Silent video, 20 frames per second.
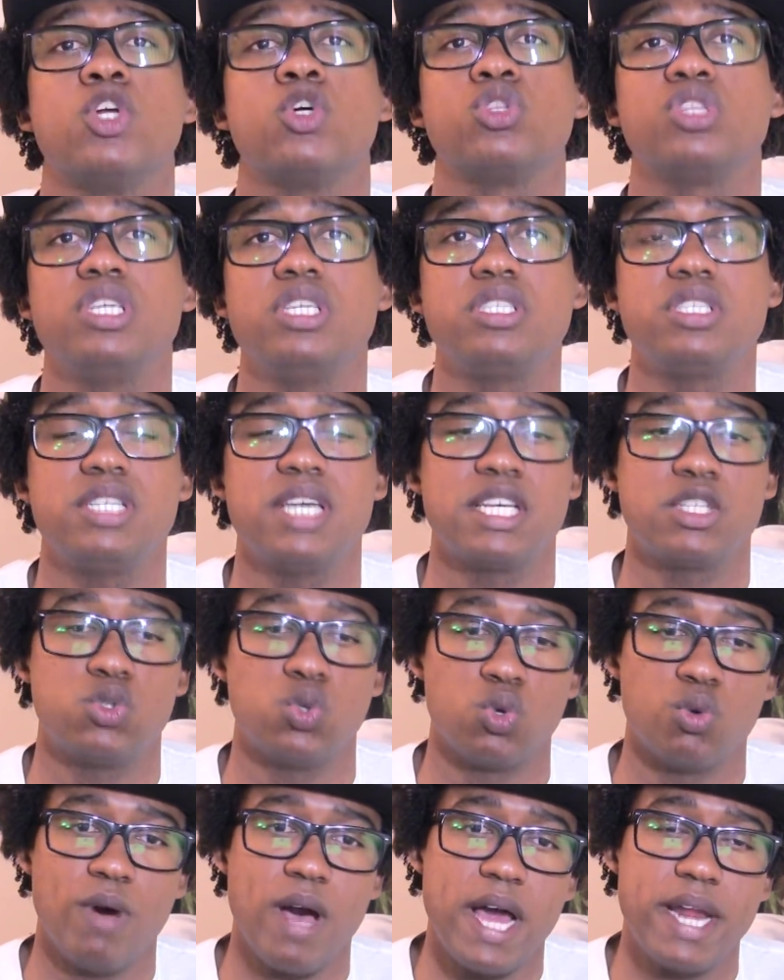Noticias
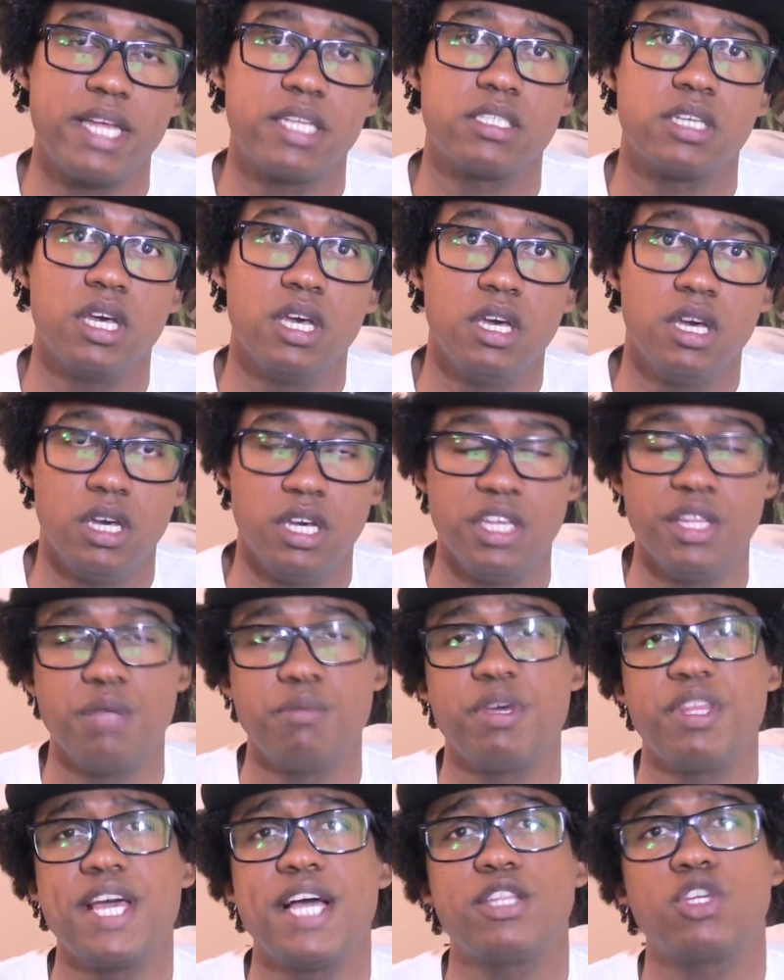Urbanas. Y de
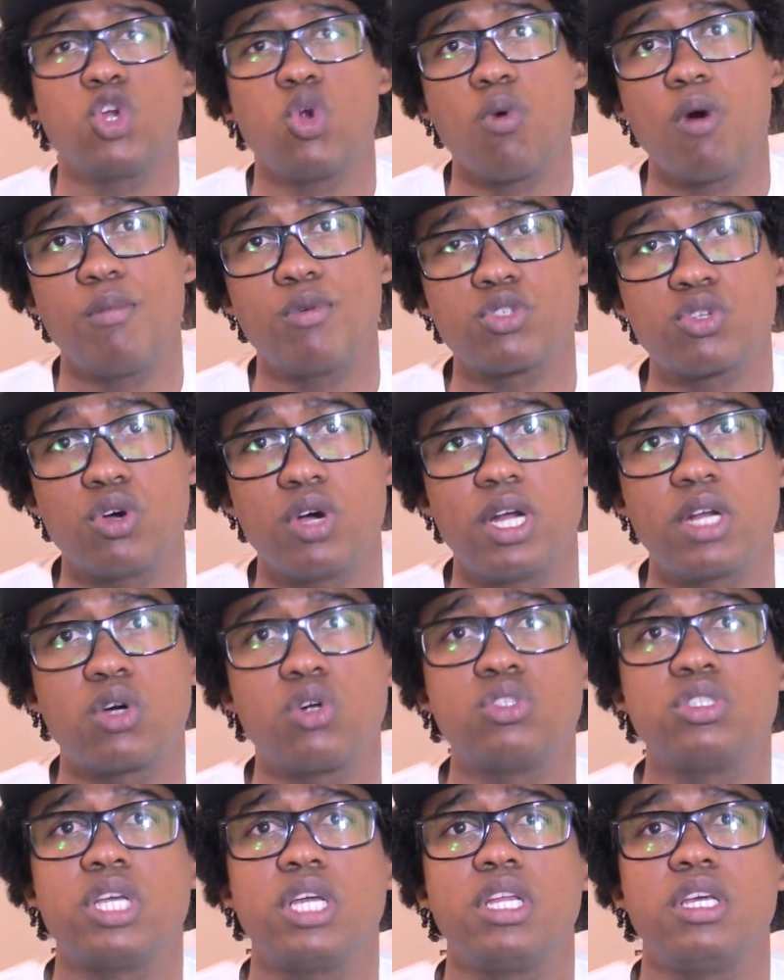inmediato nos vamos con el
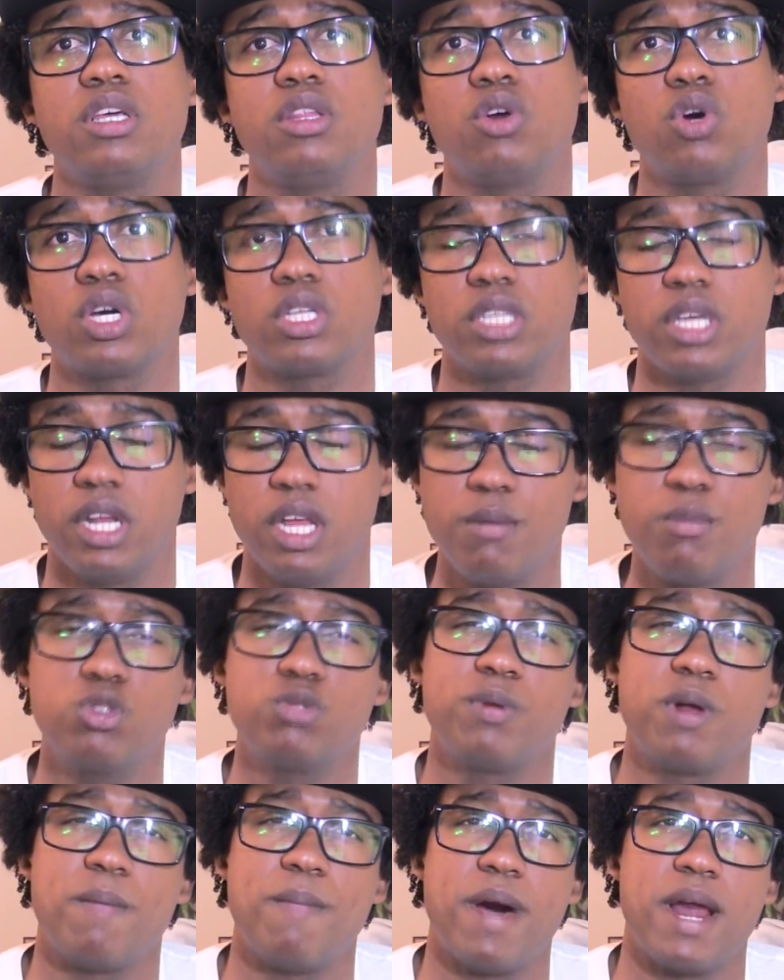contenido que
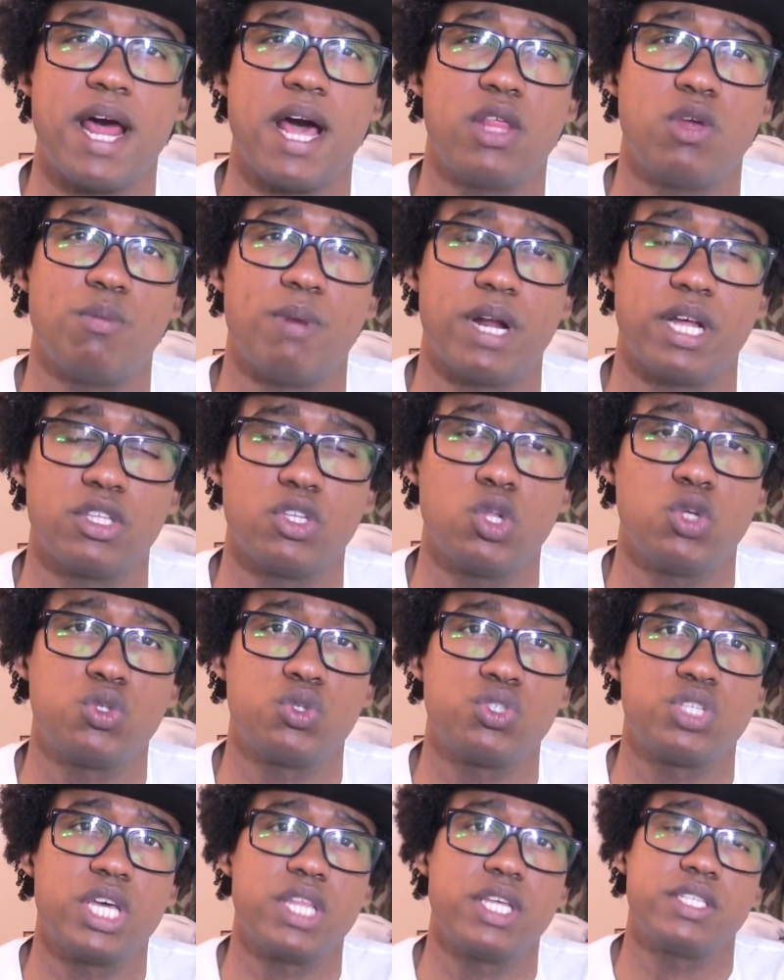tenemos preparado para
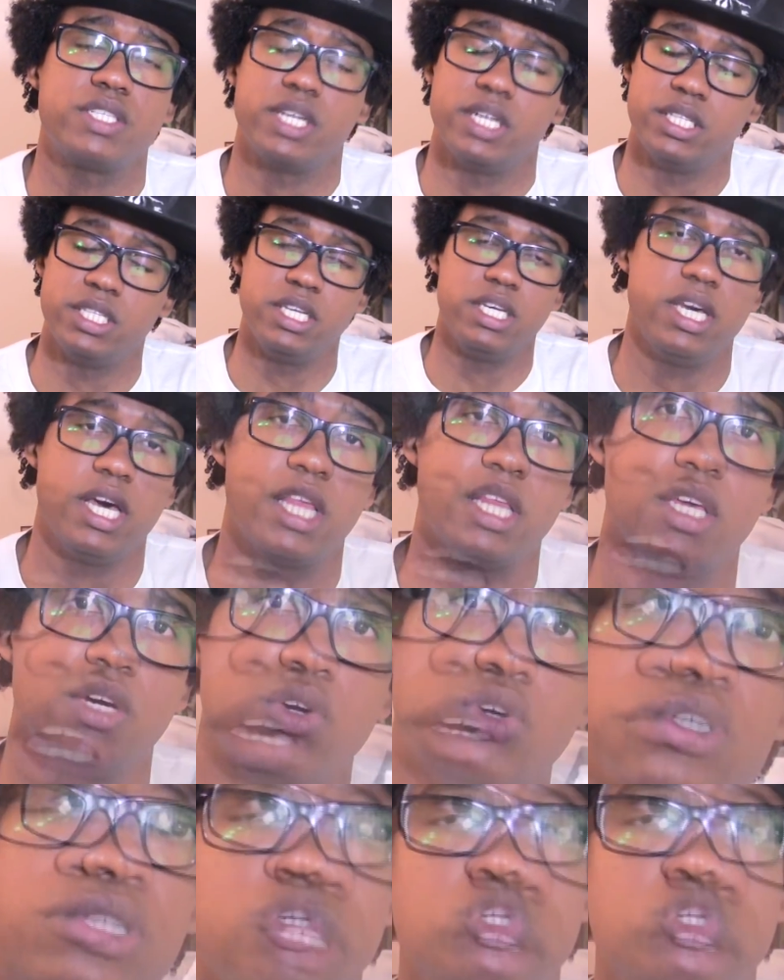todos ustedes el día de hoy.